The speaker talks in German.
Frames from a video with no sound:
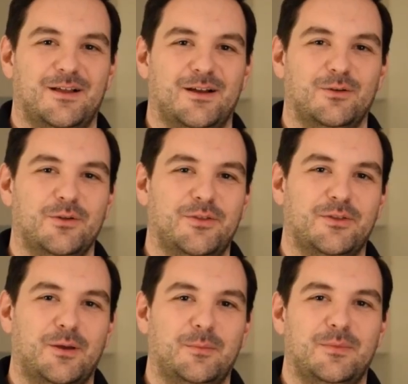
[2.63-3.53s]
Hallo
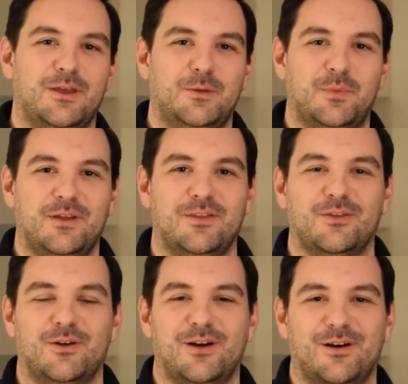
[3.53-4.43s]
zusammen, ich bin's,
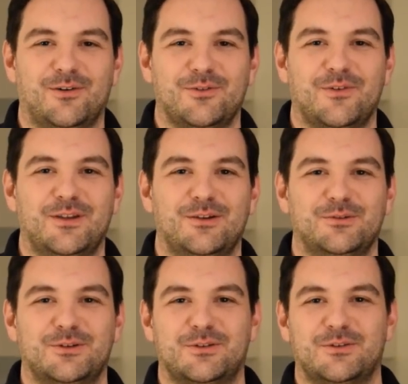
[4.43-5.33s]
euer
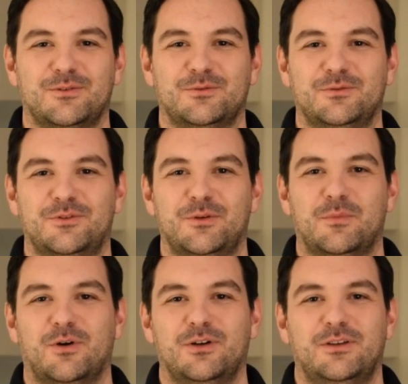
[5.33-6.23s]
Auswanderlux und
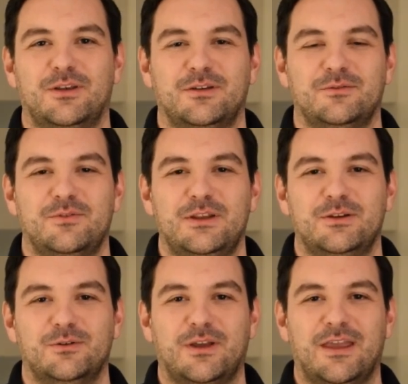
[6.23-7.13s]
im heutigen
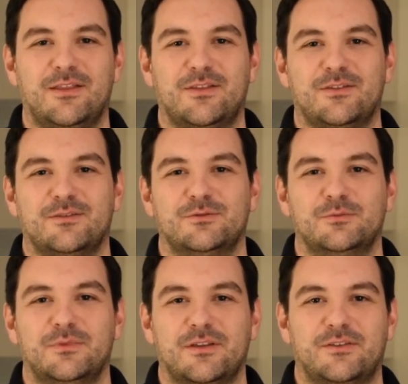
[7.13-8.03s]
Video geht's
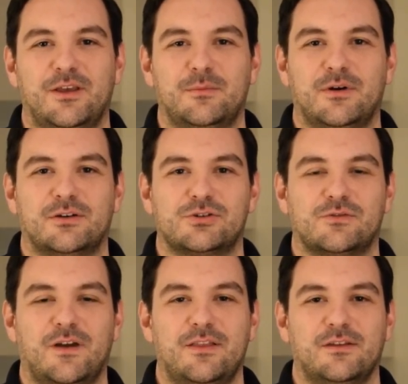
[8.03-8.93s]
um das Thema
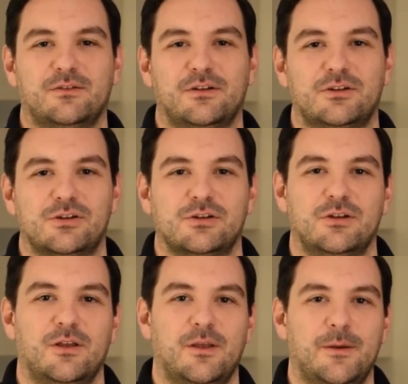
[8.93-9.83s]
Schweizerdeutsch,
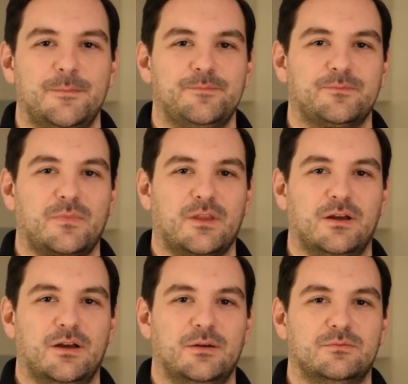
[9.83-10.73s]

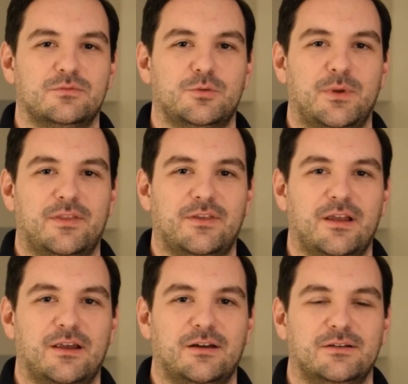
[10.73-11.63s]
ähm,
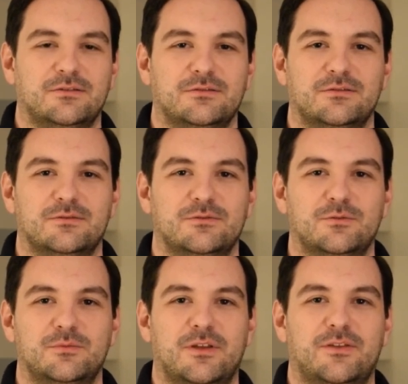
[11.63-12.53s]
spezieller
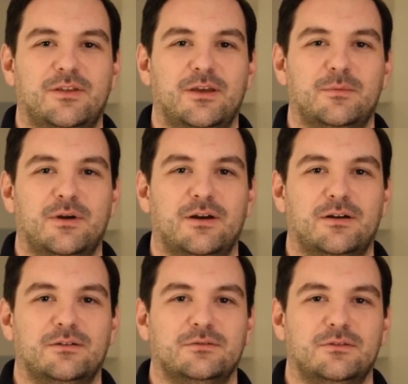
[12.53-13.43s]
um das
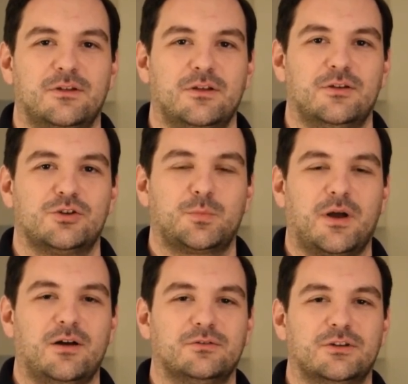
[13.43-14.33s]
Thema
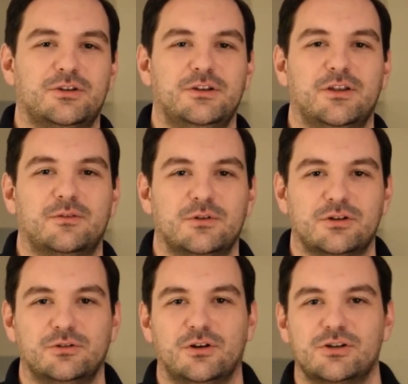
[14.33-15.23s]
Sprachunterschiede
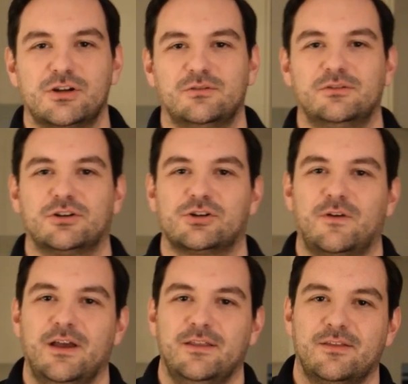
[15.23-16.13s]
zwischen Deutschland und der
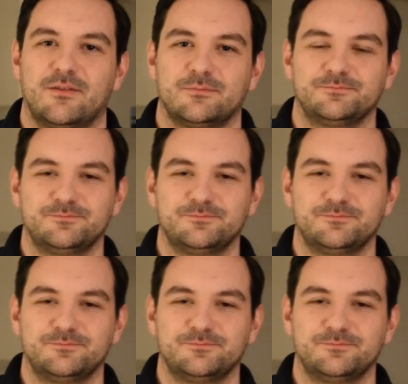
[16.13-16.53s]
Schweiz.